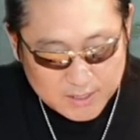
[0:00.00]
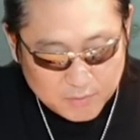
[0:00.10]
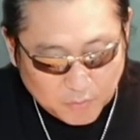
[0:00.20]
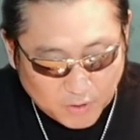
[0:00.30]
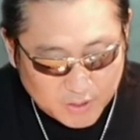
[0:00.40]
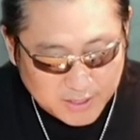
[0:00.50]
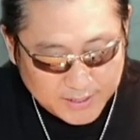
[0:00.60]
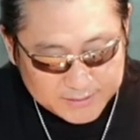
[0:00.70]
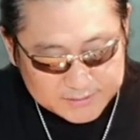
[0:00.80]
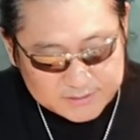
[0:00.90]

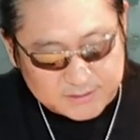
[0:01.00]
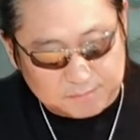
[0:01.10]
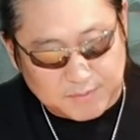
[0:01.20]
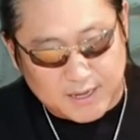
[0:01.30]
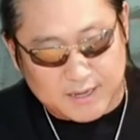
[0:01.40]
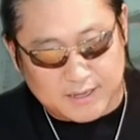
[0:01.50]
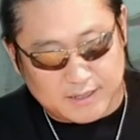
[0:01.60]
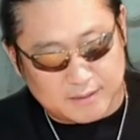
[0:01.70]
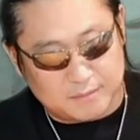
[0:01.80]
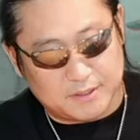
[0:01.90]
원래는
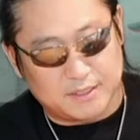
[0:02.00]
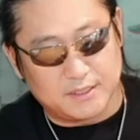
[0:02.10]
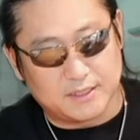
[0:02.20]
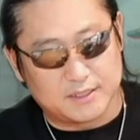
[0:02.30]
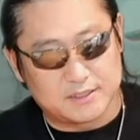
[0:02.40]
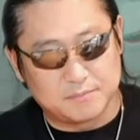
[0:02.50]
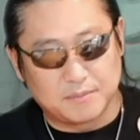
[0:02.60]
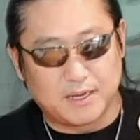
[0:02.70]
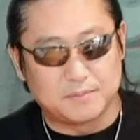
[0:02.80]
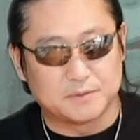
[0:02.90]
이
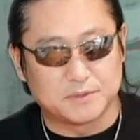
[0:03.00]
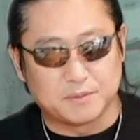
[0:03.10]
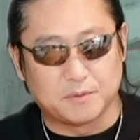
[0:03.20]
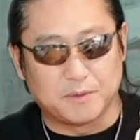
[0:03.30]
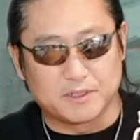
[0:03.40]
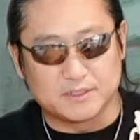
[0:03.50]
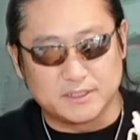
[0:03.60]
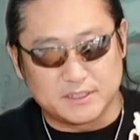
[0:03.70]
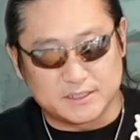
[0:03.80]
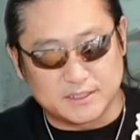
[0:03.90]
신발 부분에 보면 끈이
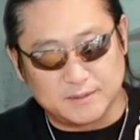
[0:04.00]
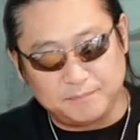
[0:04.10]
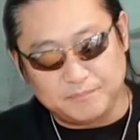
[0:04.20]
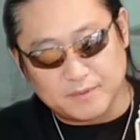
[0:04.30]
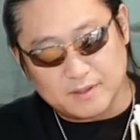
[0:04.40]
지금